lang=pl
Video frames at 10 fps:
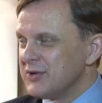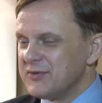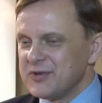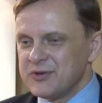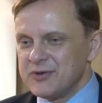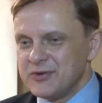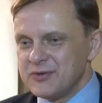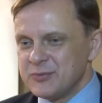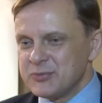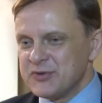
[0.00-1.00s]
nowego
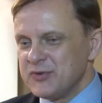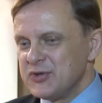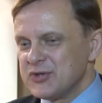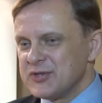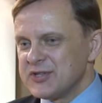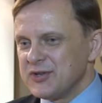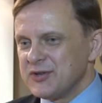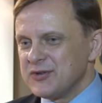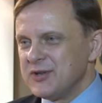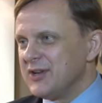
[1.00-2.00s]

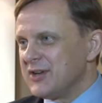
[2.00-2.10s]
przewodniczącego